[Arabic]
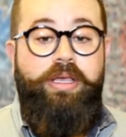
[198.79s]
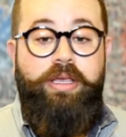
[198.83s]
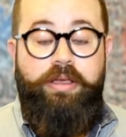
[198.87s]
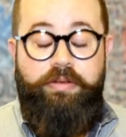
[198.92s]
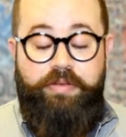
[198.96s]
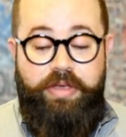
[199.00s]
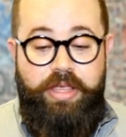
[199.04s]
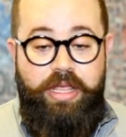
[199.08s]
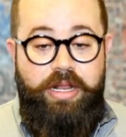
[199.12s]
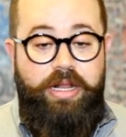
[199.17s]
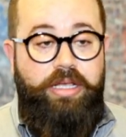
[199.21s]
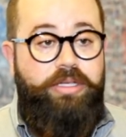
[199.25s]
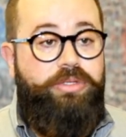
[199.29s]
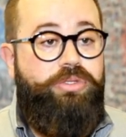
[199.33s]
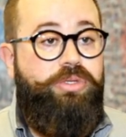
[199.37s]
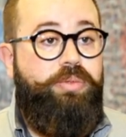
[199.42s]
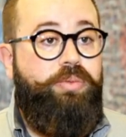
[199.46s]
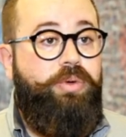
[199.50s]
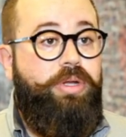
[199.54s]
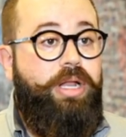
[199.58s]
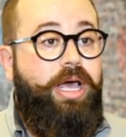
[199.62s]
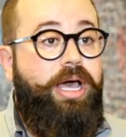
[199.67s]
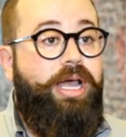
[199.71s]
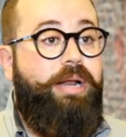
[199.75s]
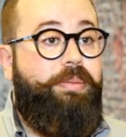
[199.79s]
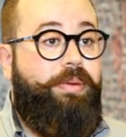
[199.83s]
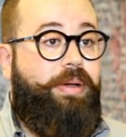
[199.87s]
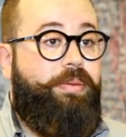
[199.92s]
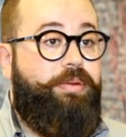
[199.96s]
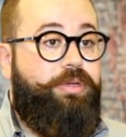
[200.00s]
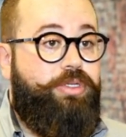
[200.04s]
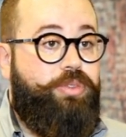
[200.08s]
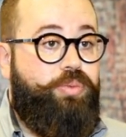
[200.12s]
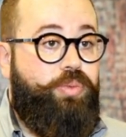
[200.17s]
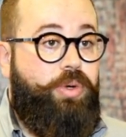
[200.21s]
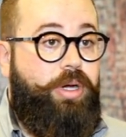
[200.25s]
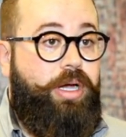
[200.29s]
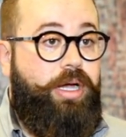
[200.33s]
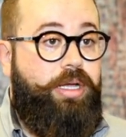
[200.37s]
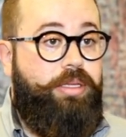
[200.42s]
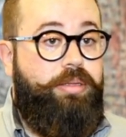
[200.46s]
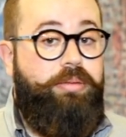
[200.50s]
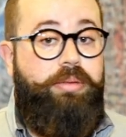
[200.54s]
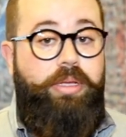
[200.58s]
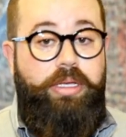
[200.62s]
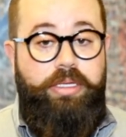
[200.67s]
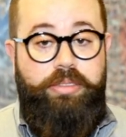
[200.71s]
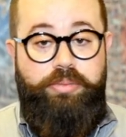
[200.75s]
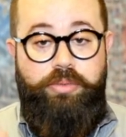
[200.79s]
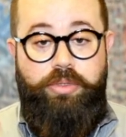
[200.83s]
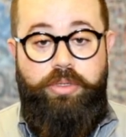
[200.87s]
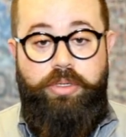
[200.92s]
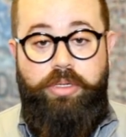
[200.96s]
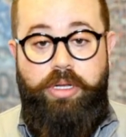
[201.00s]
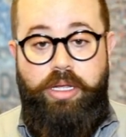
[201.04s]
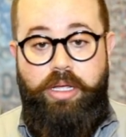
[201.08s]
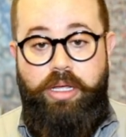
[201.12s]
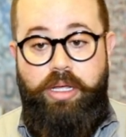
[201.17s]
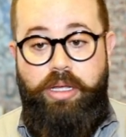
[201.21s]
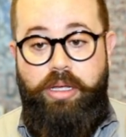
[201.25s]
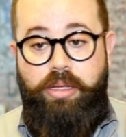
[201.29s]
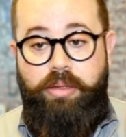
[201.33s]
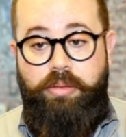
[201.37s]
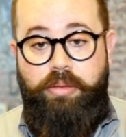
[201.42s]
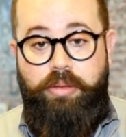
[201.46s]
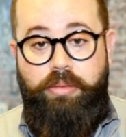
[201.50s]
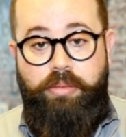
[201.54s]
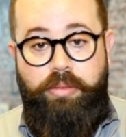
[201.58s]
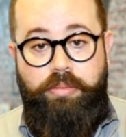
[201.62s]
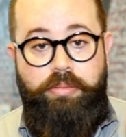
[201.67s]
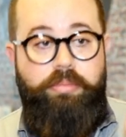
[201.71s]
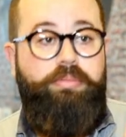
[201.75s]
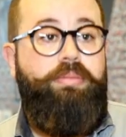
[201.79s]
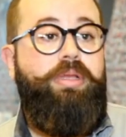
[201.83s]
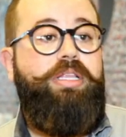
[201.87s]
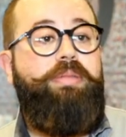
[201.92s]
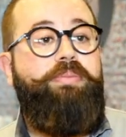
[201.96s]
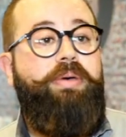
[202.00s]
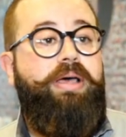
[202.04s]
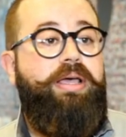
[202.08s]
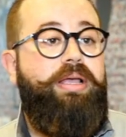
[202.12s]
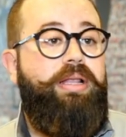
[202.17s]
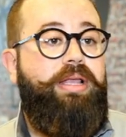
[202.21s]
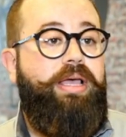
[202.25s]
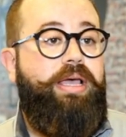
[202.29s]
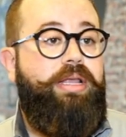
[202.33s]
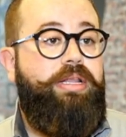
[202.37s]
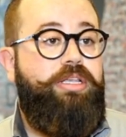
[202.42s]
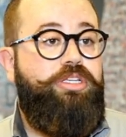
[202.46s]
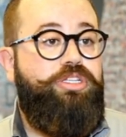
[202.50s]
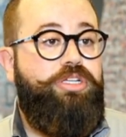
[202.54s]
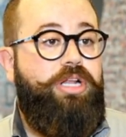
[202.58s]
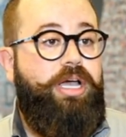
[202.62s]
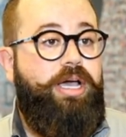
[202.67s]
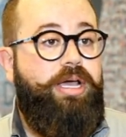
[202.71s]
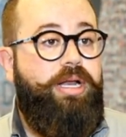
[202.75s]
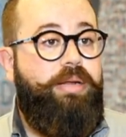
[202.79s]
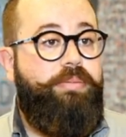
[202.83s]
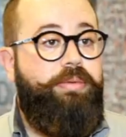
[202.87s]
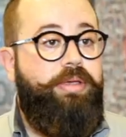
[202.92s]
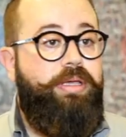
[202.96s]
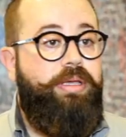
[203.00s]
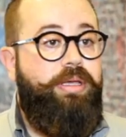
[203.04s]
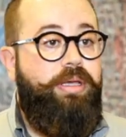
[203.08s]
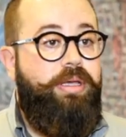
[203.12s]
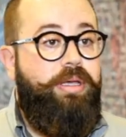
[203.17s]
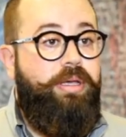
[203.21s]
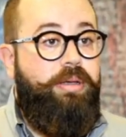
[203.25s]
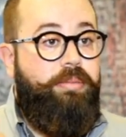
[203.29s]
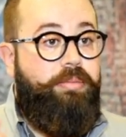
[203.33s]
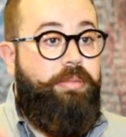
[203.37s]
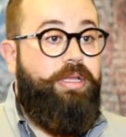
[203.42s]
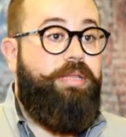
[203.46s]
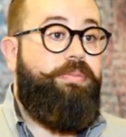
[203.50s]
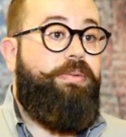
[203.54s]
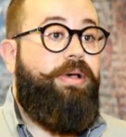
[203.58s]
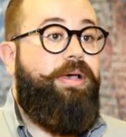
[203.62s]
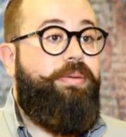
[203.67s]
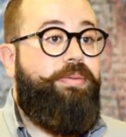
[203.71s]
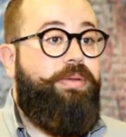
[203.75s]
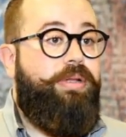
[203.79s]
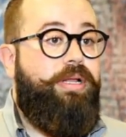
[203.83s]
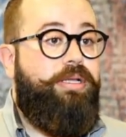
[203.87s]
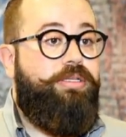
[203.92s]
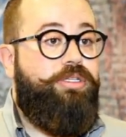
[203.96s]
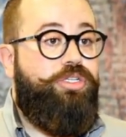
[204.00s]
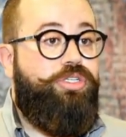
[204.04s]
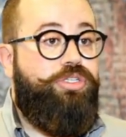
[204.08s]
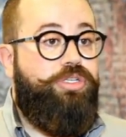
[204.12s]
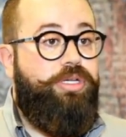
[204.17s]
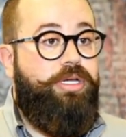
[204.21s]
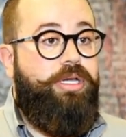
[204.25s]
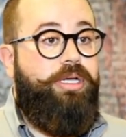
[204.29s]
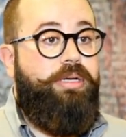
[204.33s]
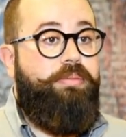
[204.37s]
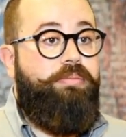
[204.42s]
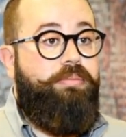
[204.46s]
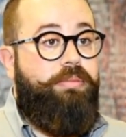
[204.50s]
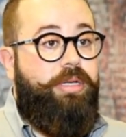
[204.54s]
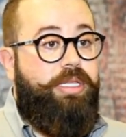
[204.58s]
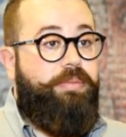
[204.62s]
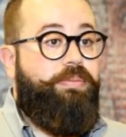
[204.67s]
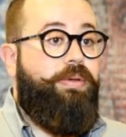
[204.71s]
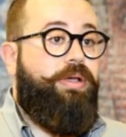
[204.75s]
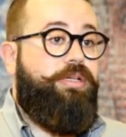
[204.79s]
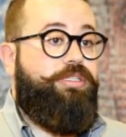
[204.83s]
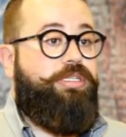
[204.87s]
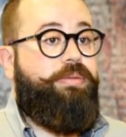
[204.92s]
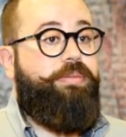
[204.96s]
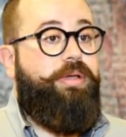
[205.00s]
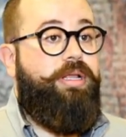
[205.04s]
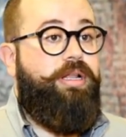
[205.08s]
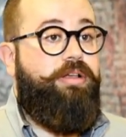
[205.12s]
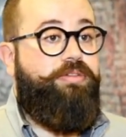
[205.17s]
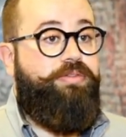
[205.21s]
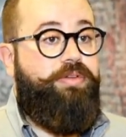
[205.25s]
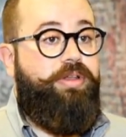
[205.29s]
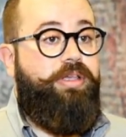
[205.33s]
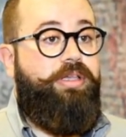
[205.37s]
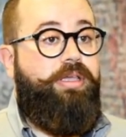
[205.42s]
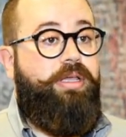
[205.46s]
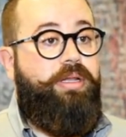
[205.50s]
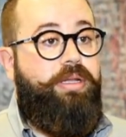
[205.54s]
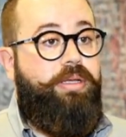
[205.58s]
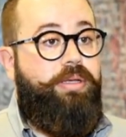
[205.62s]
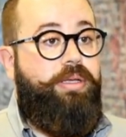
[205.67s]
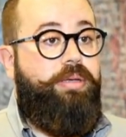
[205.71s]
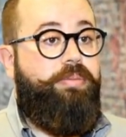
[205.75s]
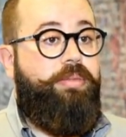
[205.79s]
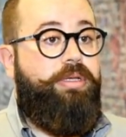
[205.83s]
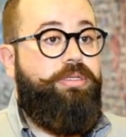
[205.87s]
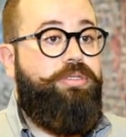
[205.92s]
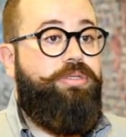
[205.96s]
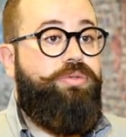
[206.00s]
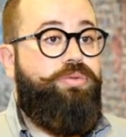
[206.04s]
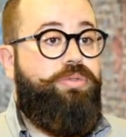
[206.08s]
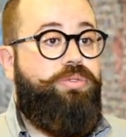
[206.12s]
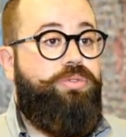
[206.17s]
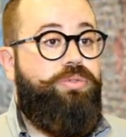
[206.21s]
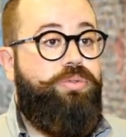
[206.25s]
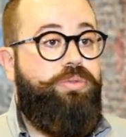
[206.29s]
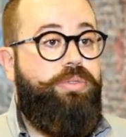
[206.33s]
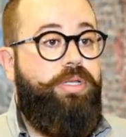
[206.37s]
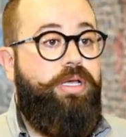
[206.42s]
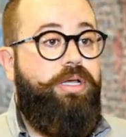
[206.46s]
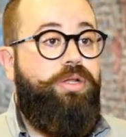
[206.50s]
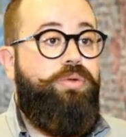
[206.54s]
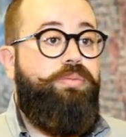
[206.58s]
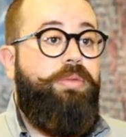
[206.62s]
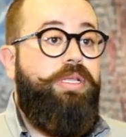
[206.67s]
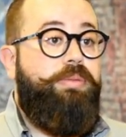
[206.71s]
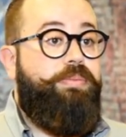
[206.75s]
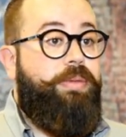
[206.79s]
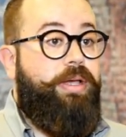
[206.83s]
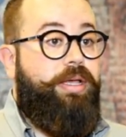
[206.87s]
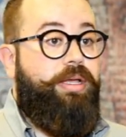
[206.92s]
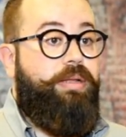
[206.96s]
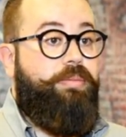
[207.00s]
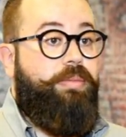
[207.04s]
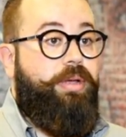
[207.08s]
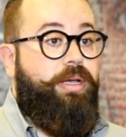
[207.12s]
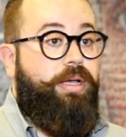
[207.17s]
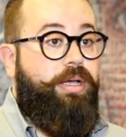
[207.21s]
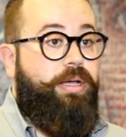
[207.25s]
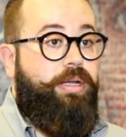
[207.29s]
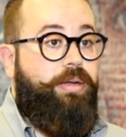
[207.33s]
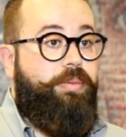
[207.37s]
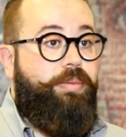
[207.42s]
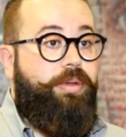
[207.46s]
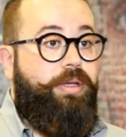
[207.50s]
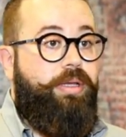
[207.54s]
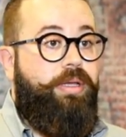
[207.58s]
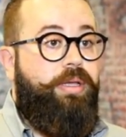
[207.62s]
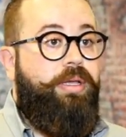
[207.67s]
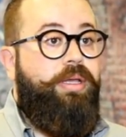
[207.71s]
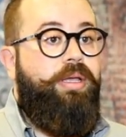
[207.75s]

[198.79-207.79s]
فينا نقسمه لاربع مجموعات نقسمه لمطبخ الخليج العربي مطبخ بلاد الشام مطبخ شمال افريقيا اللي هي مصر والسودان ومطبخ المغاربه